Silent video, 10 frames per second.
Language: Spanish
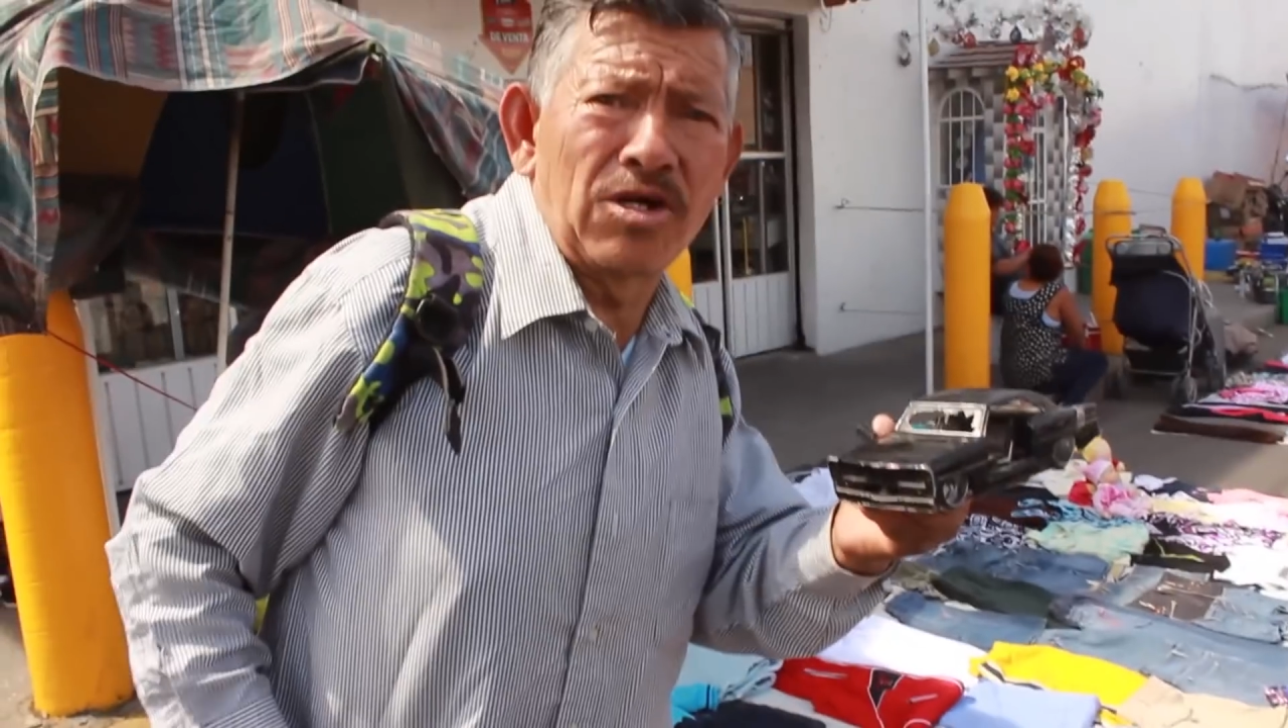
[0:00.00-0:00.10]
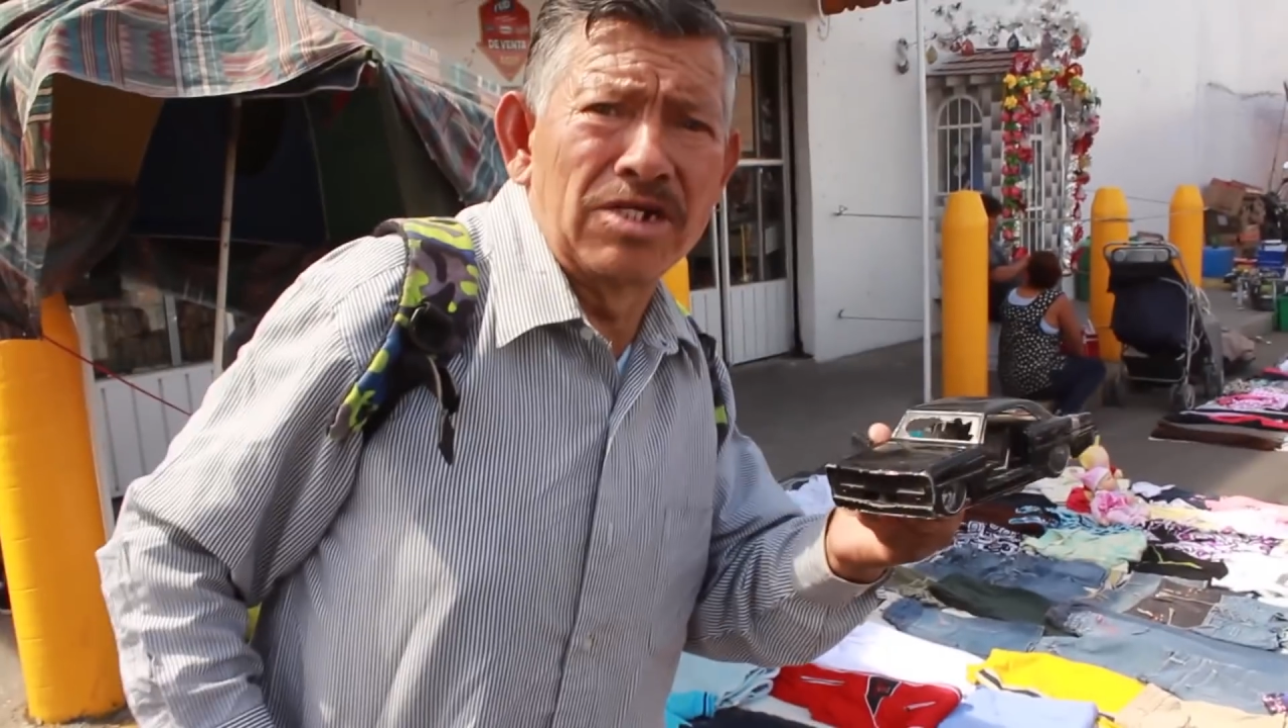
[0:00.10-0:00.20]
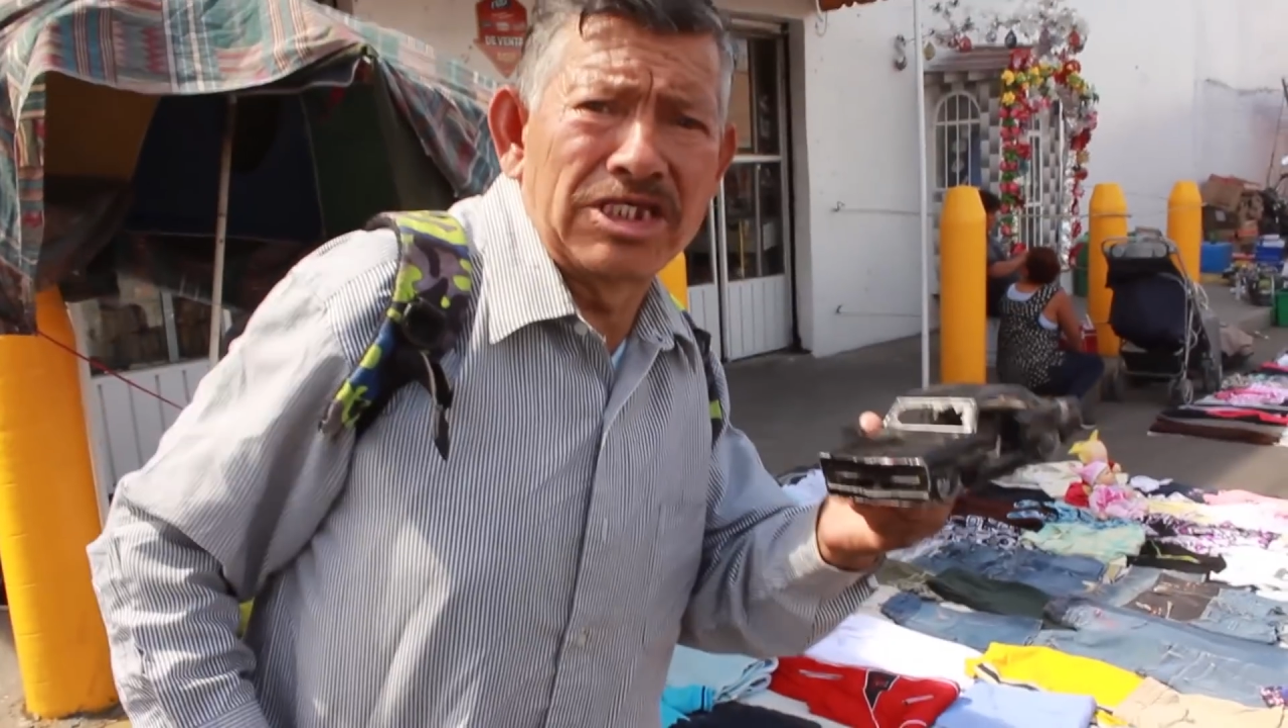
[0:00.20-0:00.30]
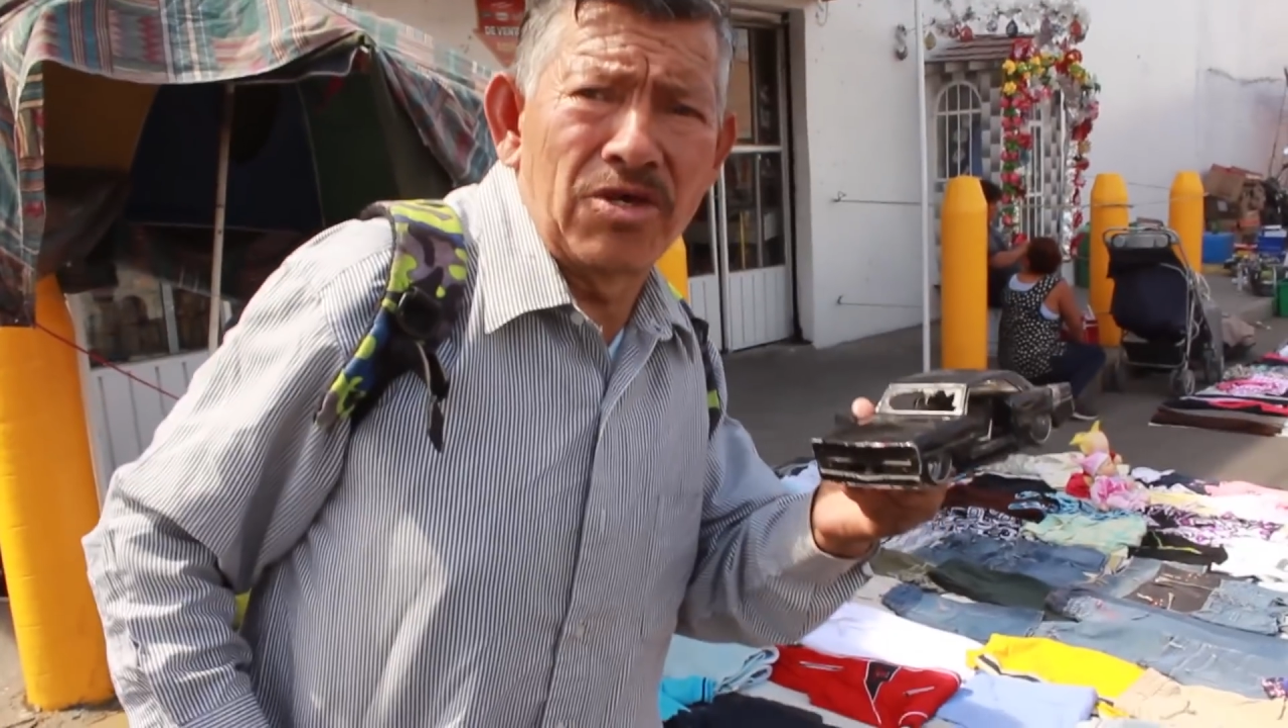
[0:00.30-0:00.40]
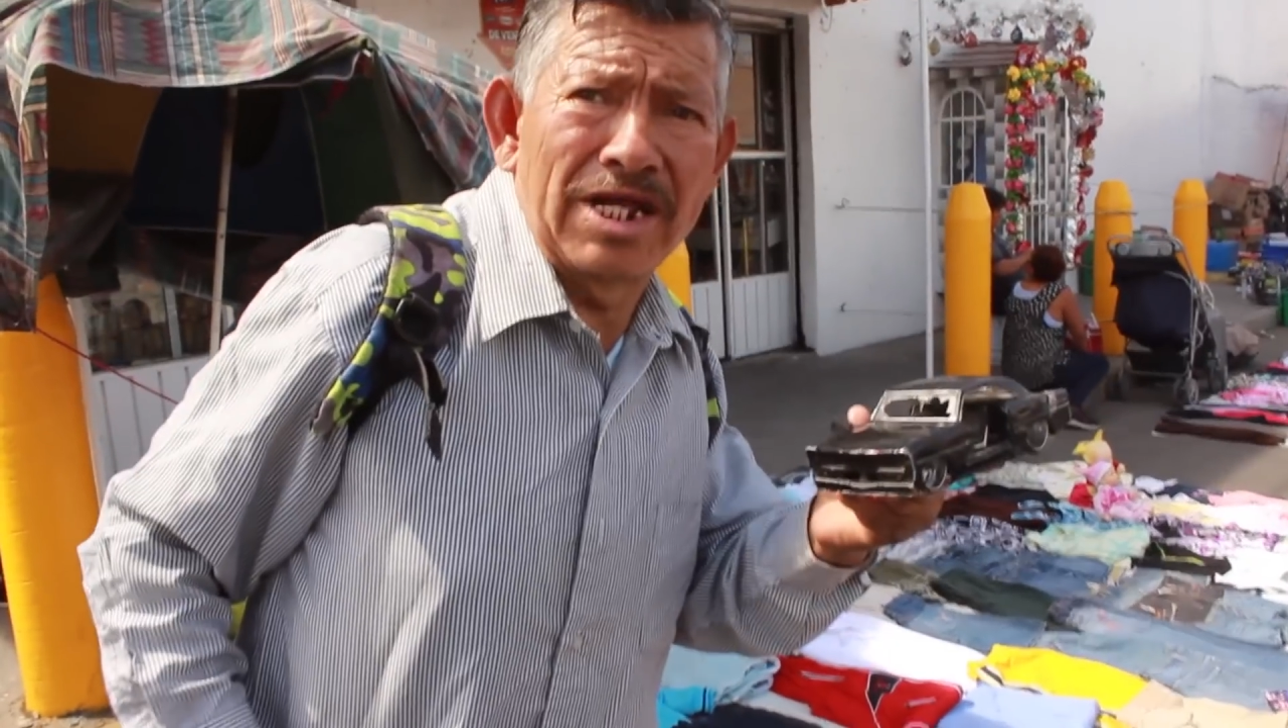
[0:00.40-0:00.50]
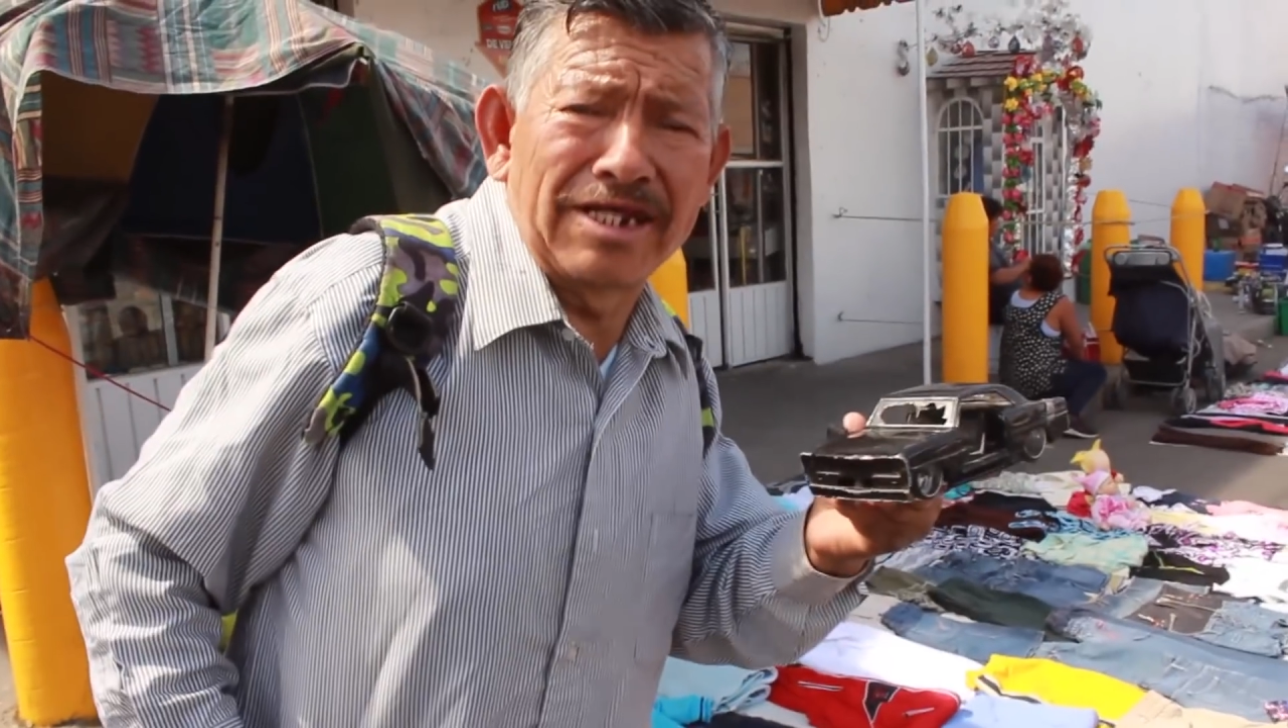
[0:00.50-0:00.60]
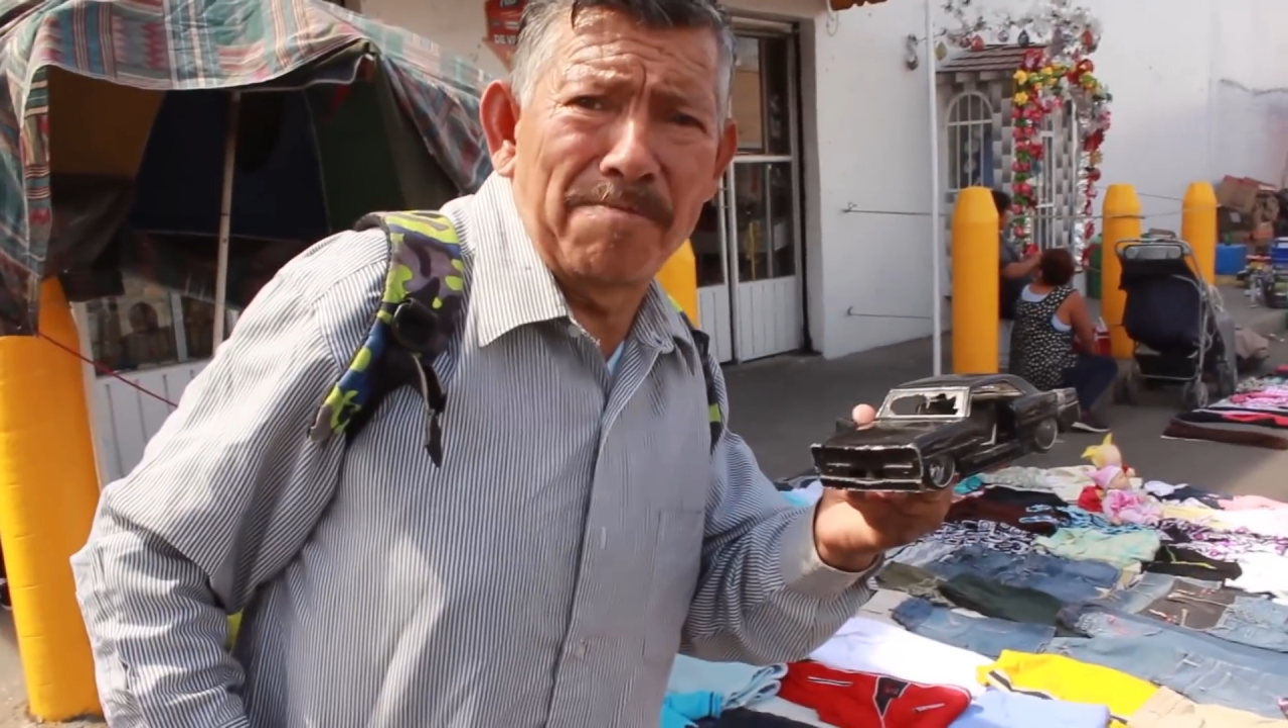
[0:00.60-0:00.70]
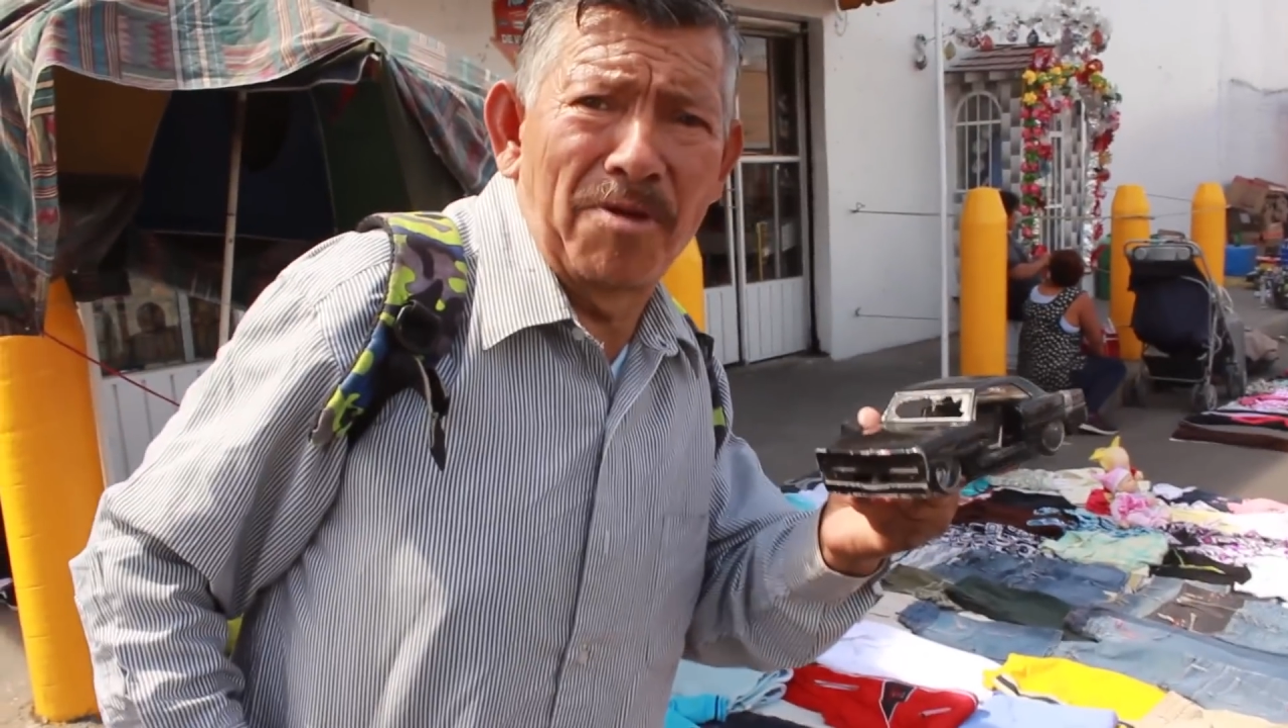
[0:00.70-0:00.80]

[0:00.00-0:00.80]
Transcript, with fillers: conocedora de